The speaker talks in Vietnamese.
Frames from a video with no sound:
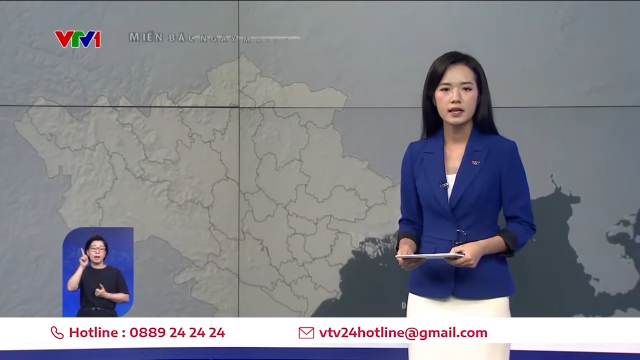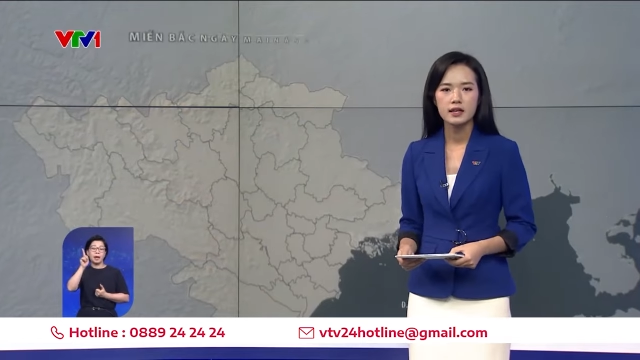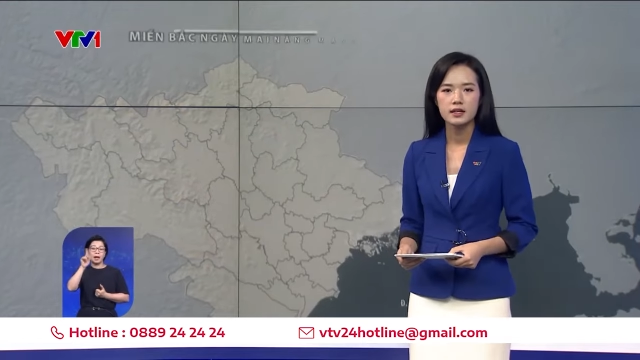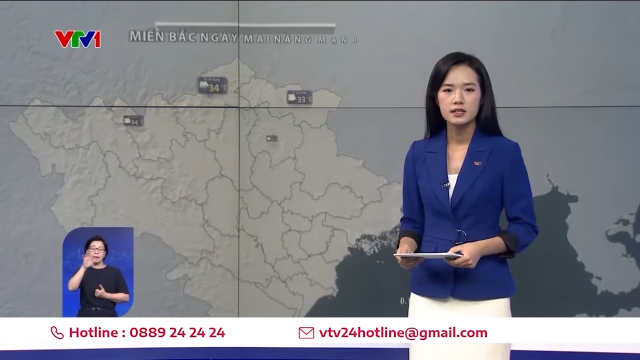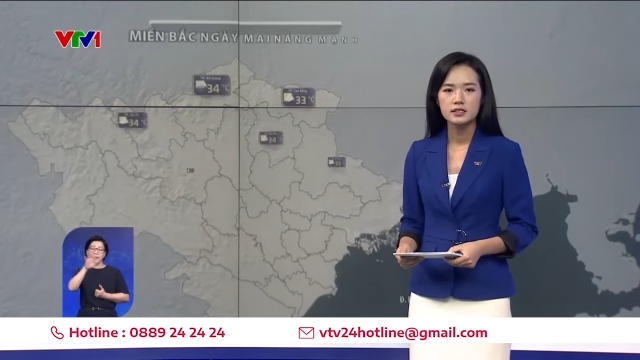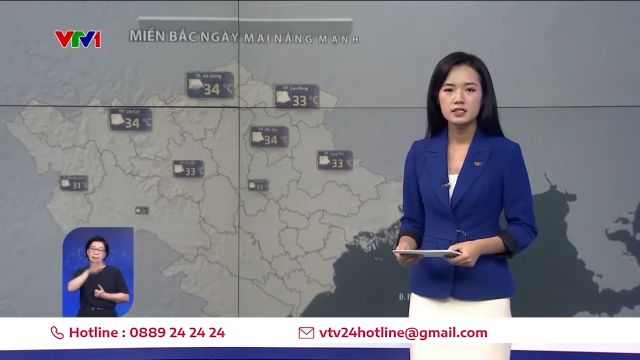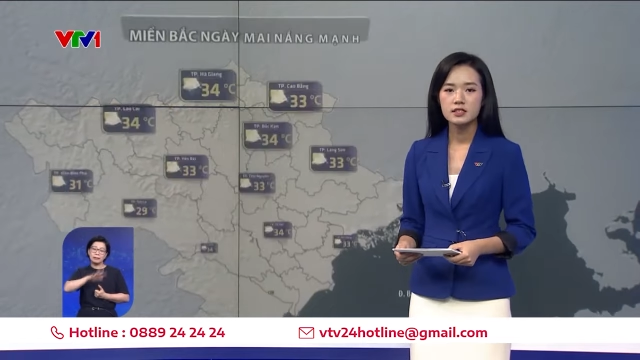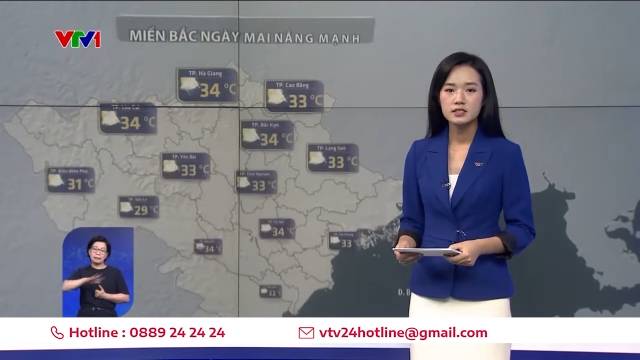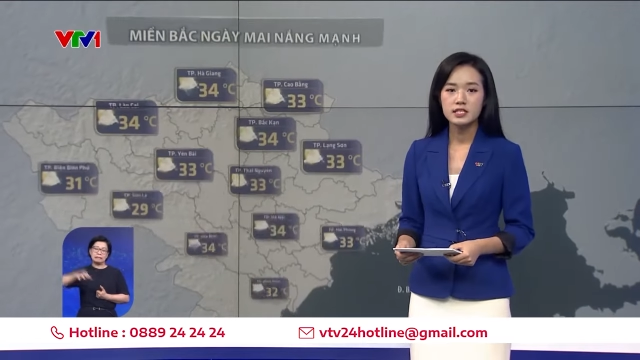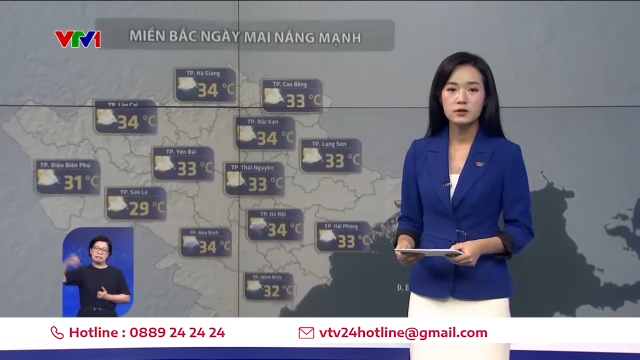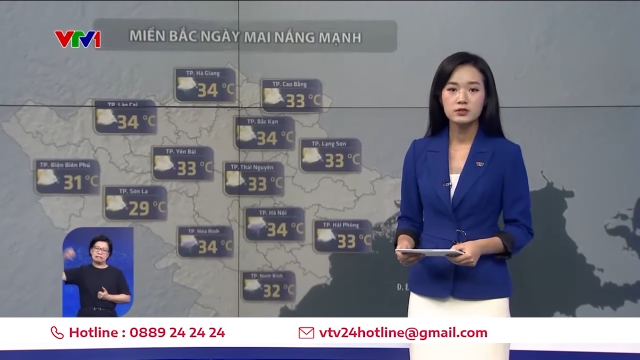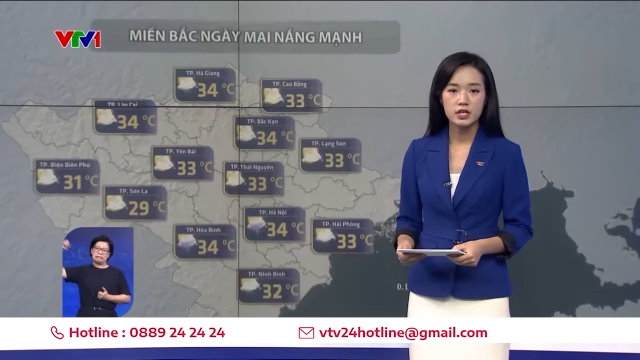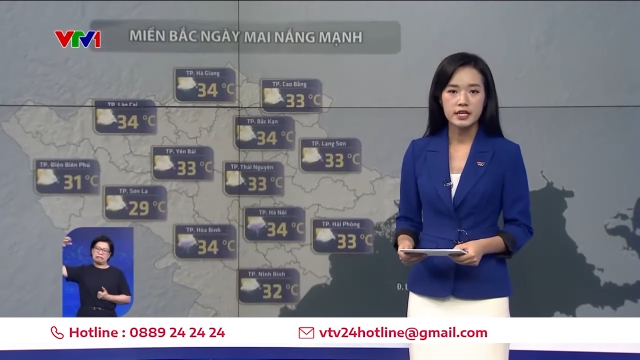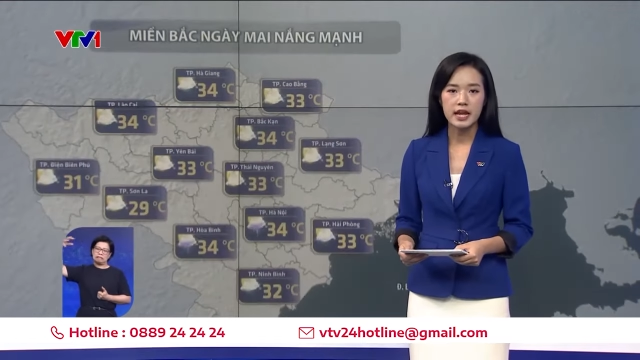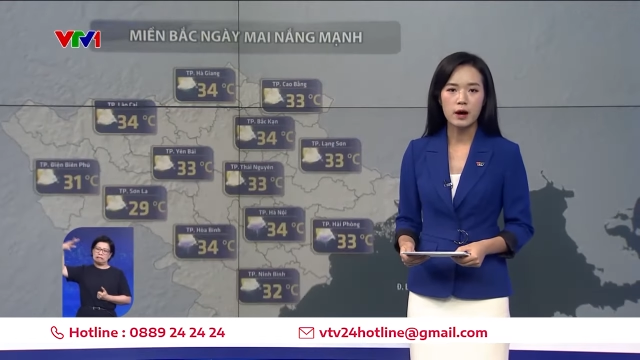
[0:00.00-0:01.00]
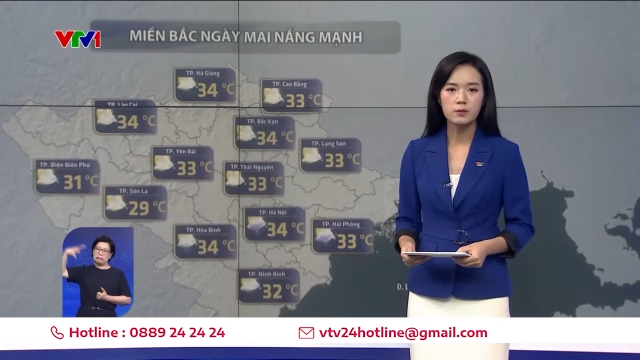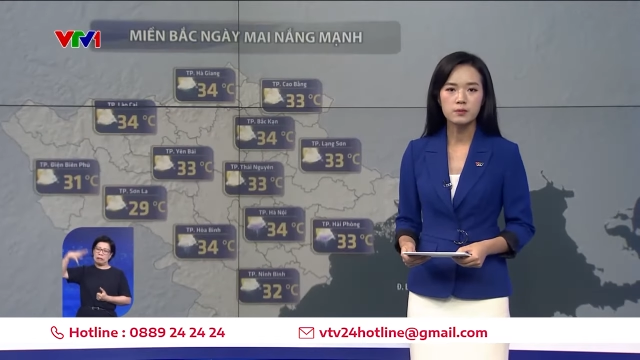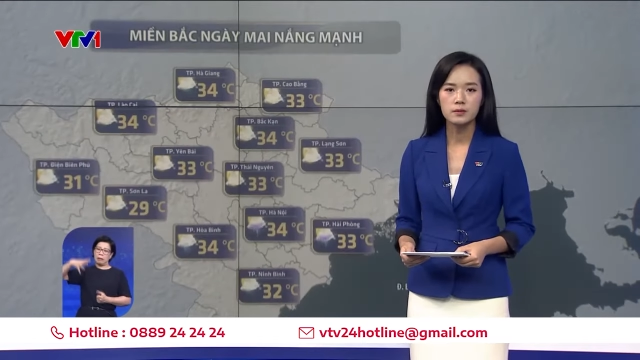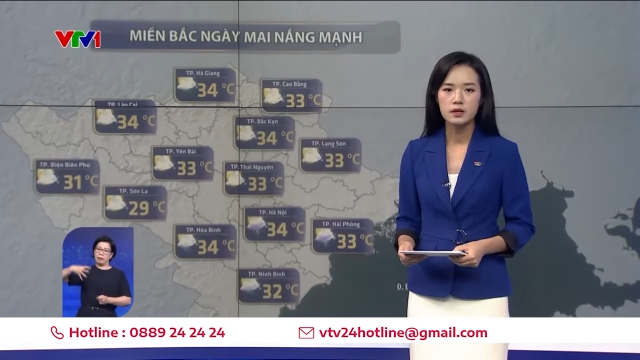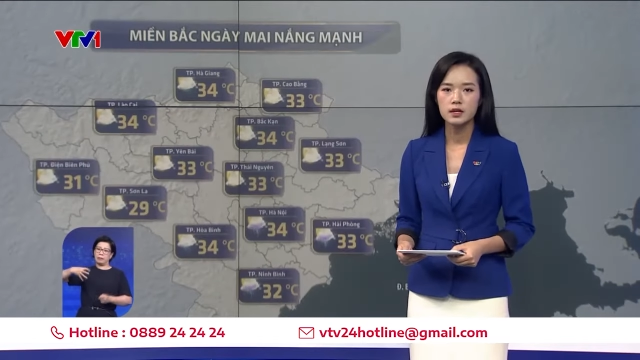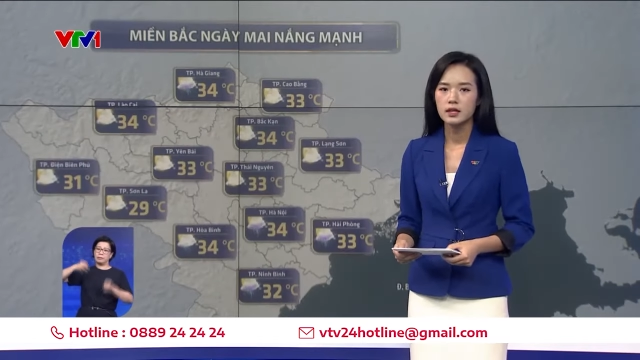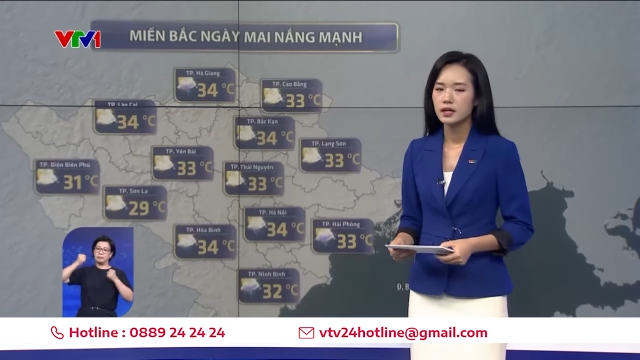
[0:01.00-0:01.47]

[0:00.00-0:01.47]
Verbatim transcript: mạnh, trưa chiều trời nóng.